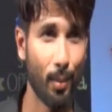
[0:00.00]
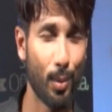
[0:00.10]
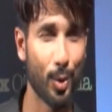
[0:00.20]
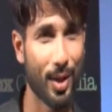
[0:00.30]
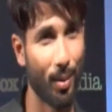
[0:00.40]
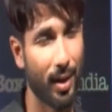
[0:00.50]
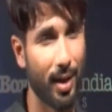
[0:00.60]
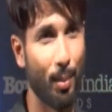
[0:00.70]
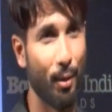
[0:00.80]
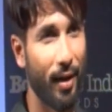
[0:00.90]
फिर उसके बाद
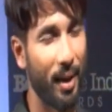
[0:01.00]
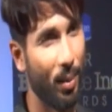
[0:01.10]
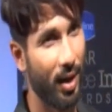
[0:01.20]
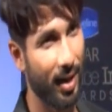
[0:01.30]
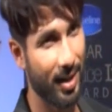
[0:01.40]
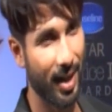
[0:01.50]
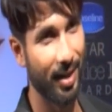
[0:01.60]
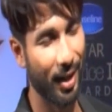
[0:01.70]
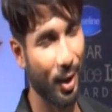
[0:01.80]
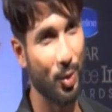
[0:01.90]
कल मैं फ्लाइट पकड़ के
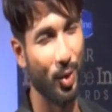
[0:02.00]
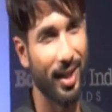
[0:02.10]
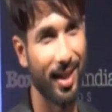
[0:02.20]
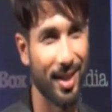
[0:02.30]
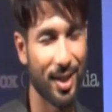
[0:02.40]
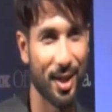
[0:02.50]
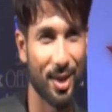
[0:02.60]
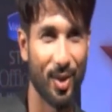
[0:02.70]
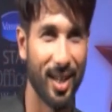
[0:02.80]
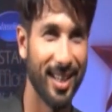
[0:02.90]
शानदार की शूटिंग करने चला
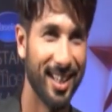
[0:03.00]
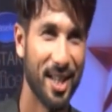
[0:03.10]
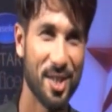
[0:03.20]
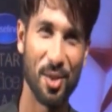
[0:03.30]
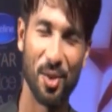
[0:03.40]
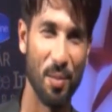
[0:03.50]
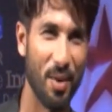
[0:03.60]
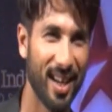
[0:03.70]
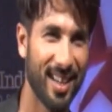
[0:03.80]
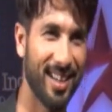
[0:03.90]
जाऊँगा सो नो
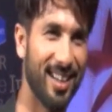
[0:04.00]
ब्रेक